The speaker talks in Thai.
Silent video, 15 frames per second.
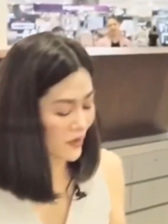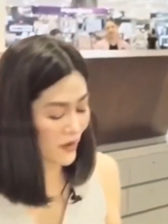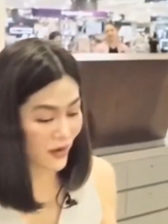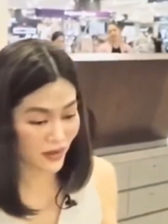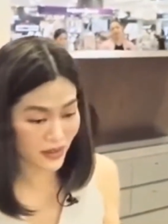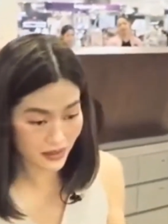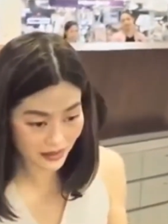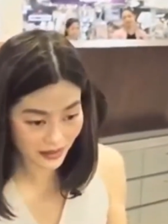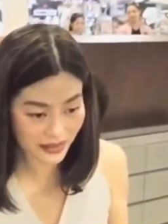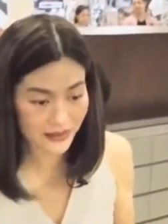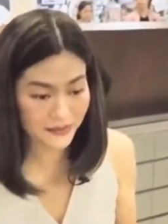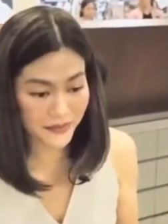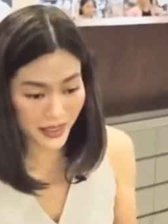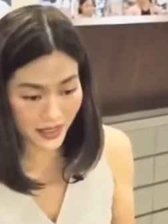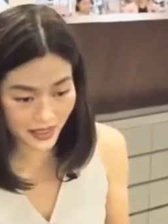แล้วก็เนื้อดี
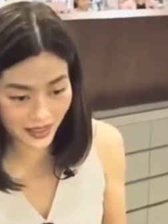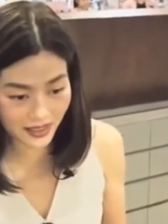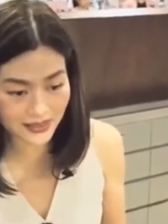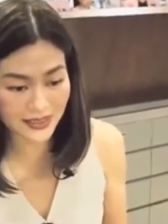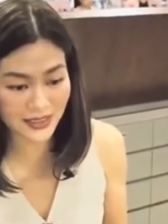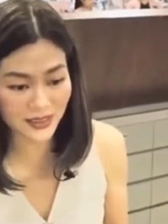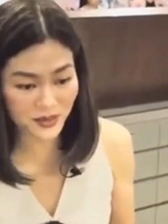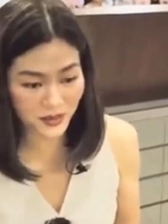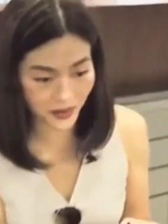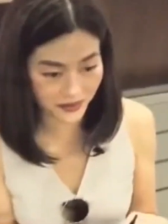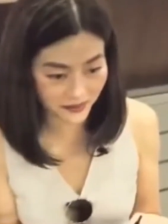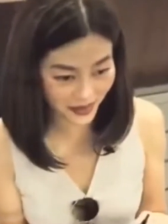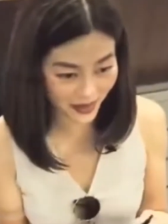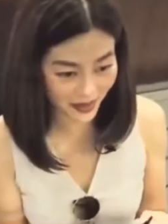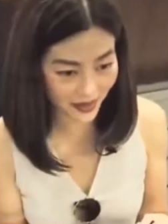มากสีสวย
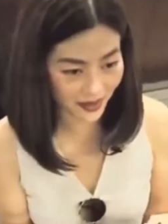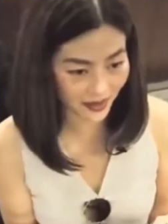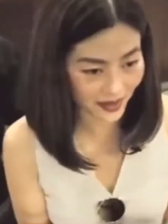มาก